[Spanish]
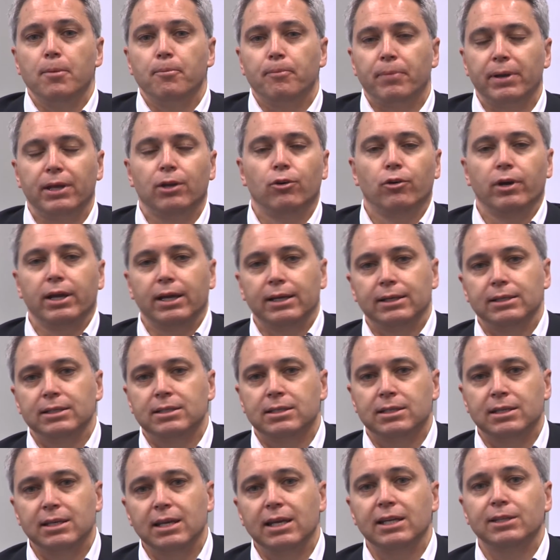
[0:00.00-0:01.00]
Pero
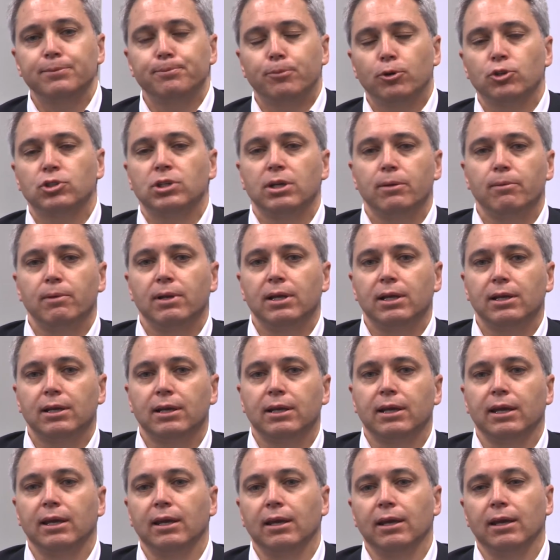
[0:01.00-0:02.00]
sí es posible
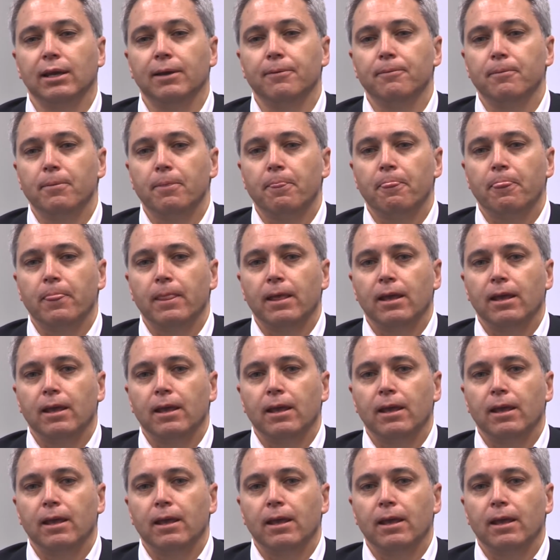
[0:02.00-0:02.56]
que